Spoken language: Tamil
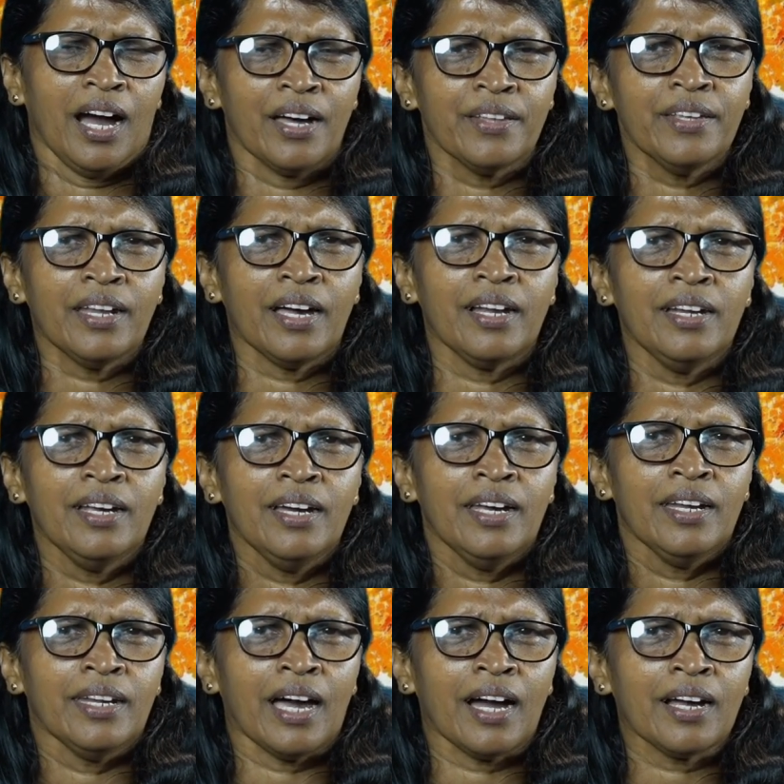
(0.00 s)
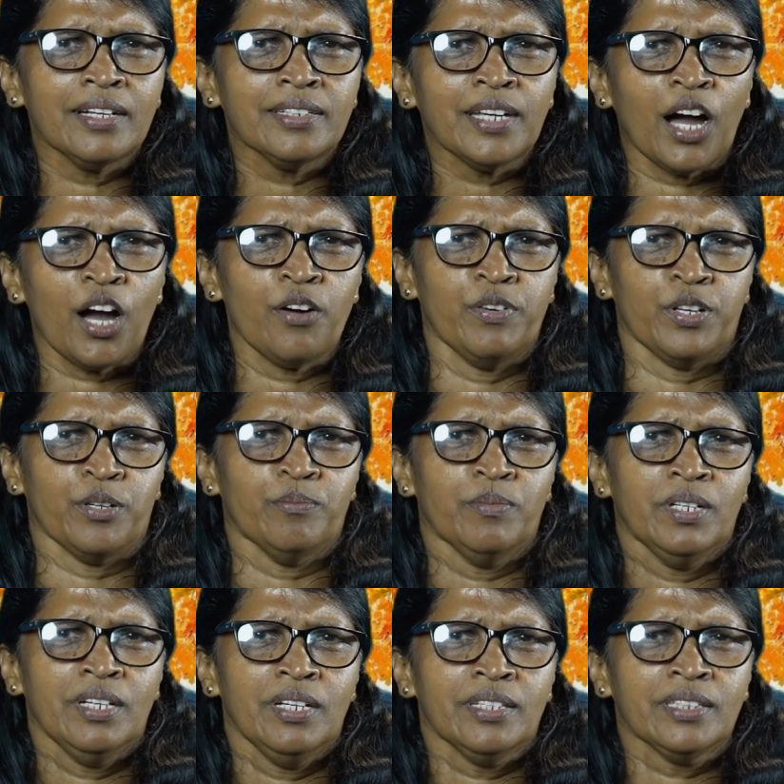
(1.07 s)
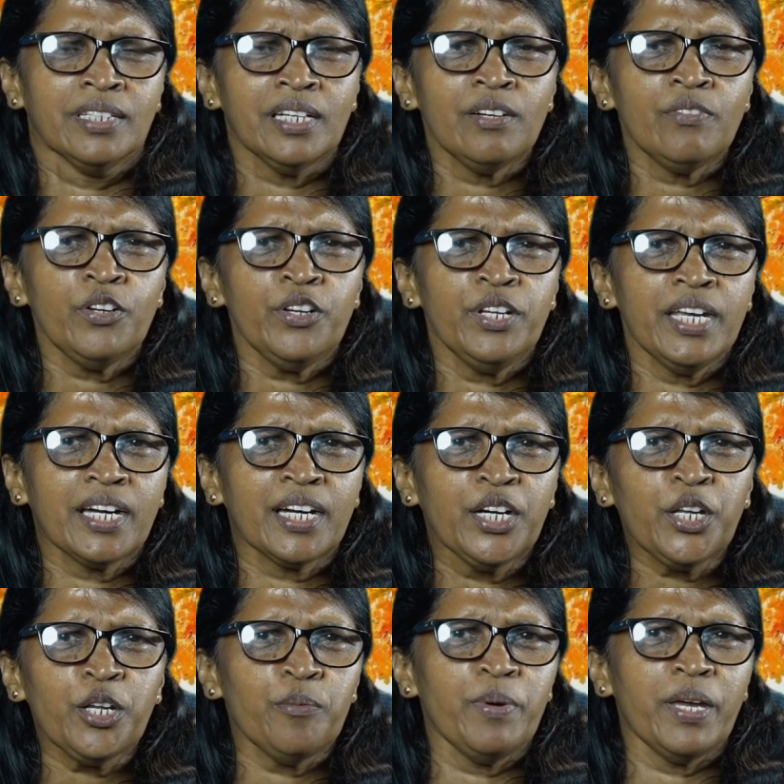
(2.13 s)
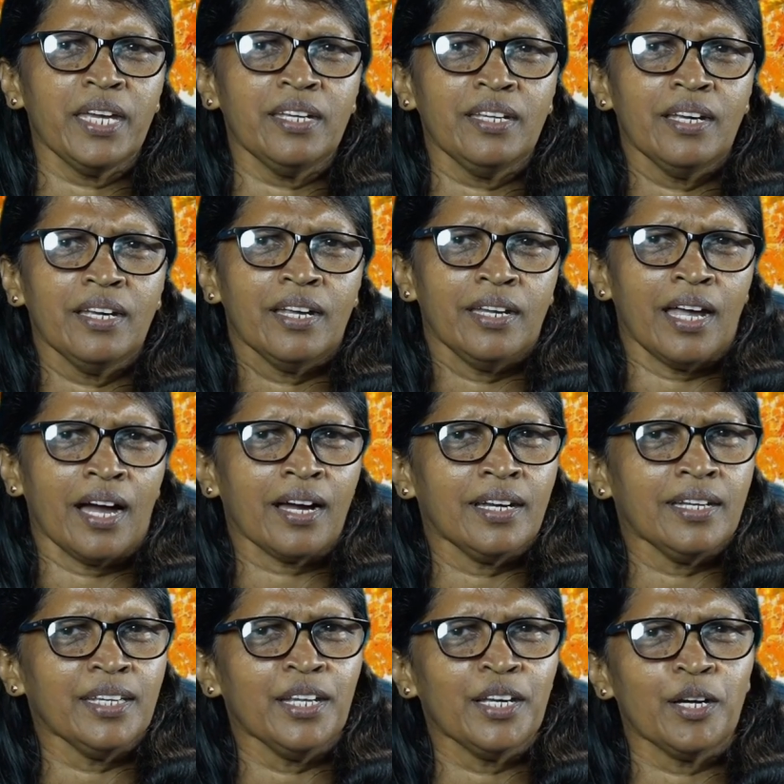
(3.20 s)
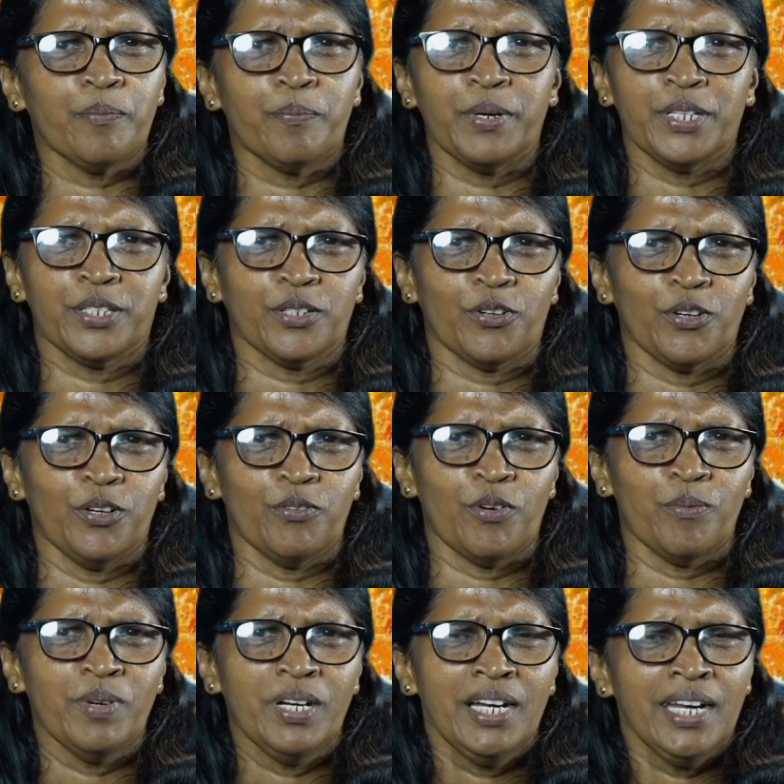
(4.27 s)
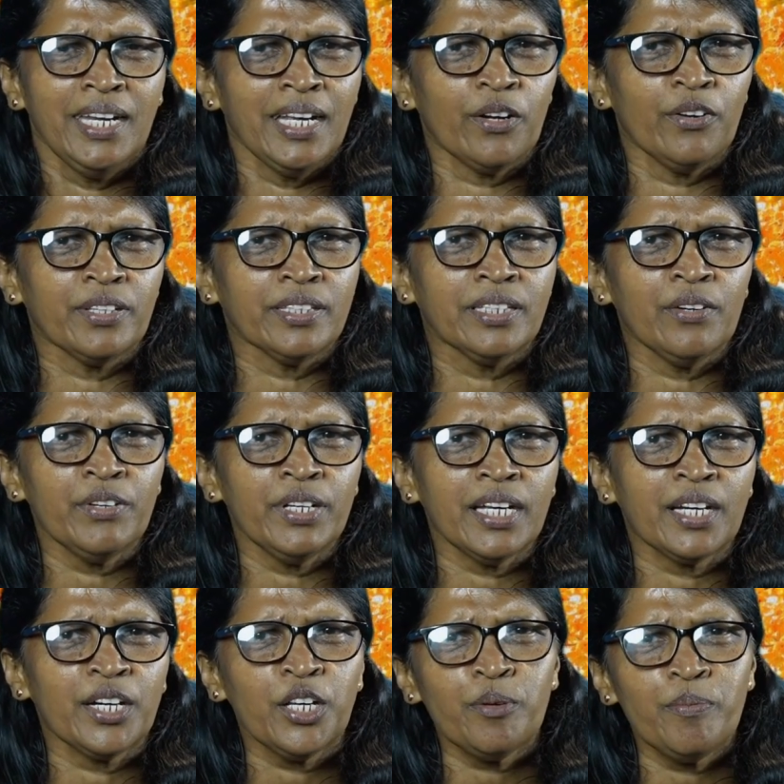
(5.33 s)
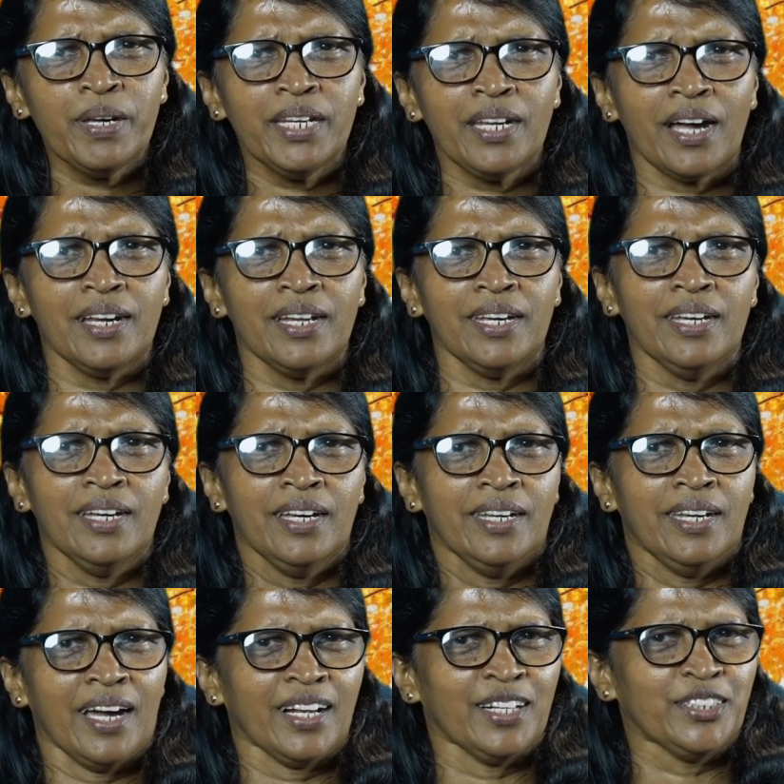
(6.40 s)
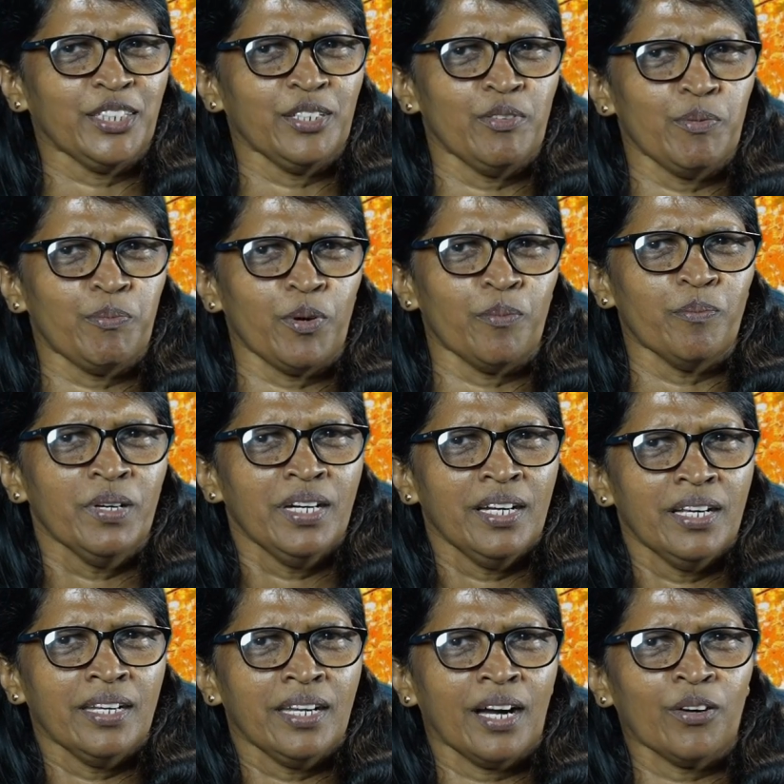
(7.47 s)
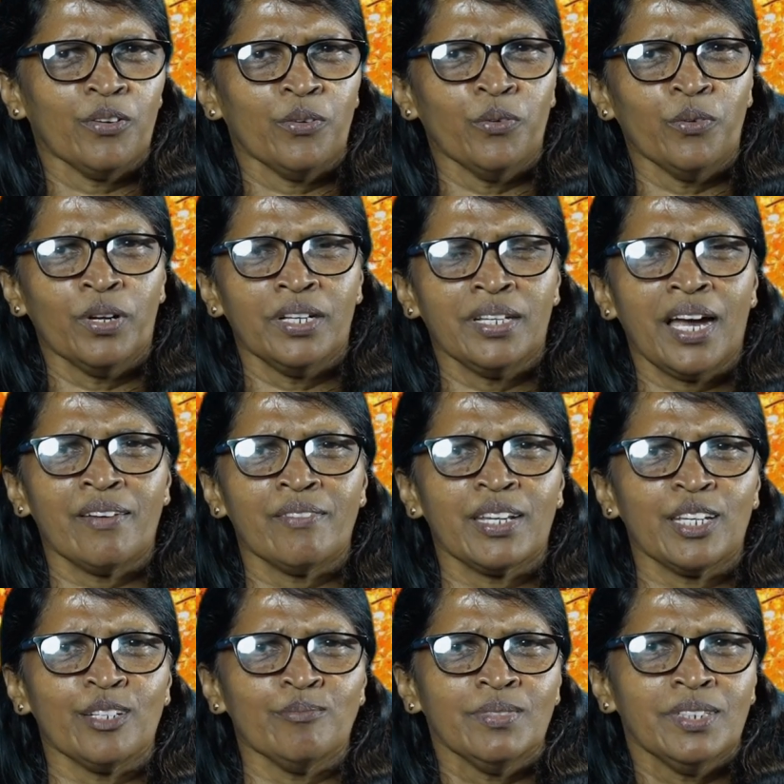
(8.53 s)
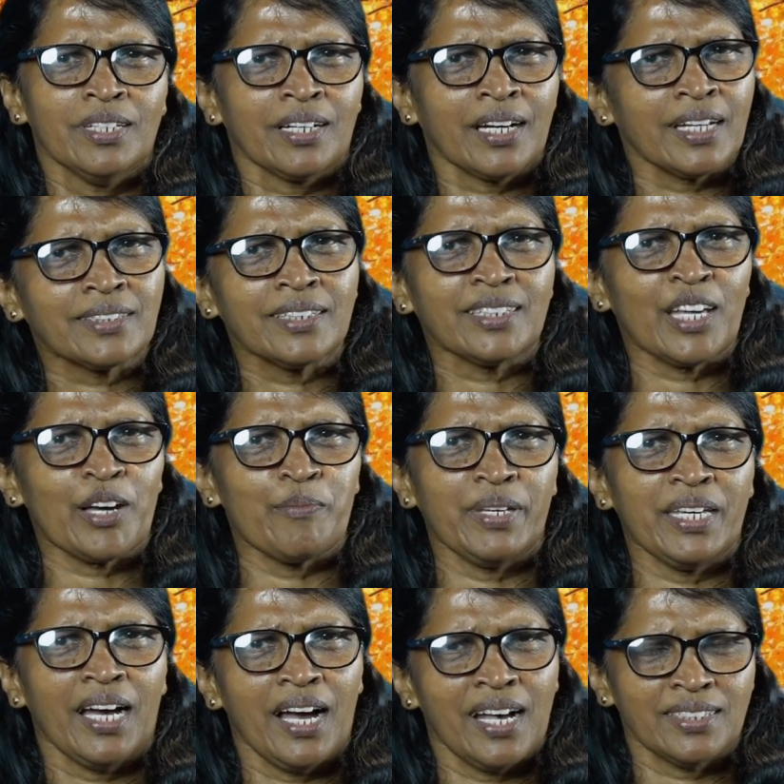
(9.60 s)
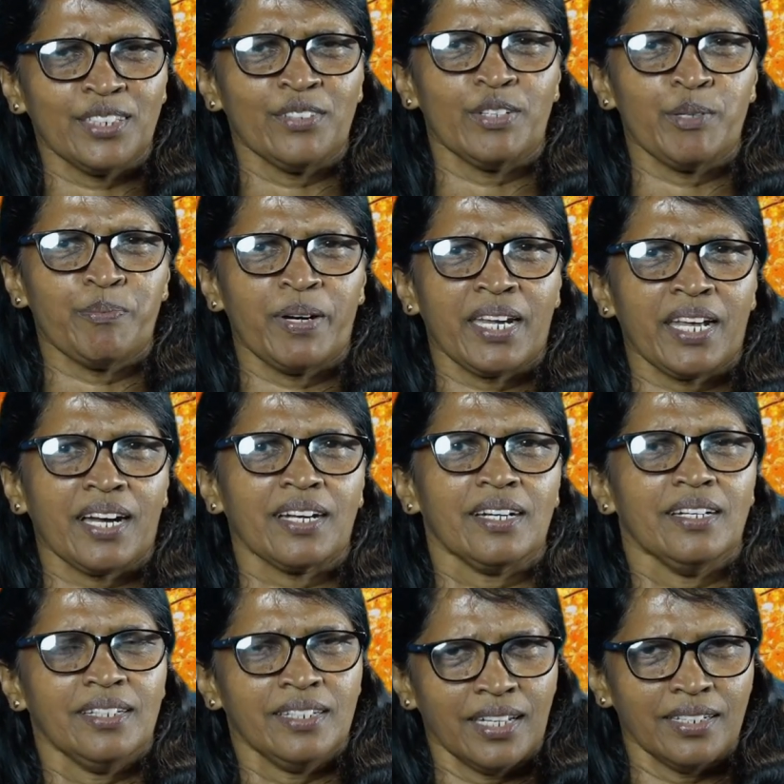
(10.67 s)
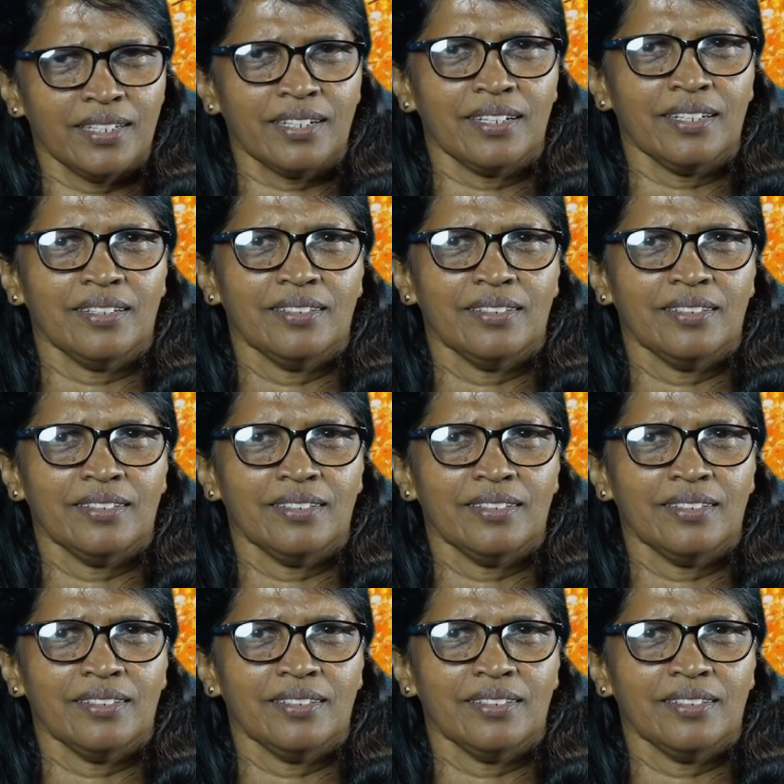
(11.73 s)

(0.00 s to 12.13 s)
அதனால் நாங்கள் யாவரும் தேவனுடைய கிருபை நாங்கள் இருக பிடித்துக் கொள்வோம் நீங்கள் தேவனுடைய கிருபையினாலே நாங்கள் ஜீவிப்போம் நாங்கள் உங்கள் யாவரையும் கர்த்தத்தாமே ஆசீர்வதிப்பாராக நன்றி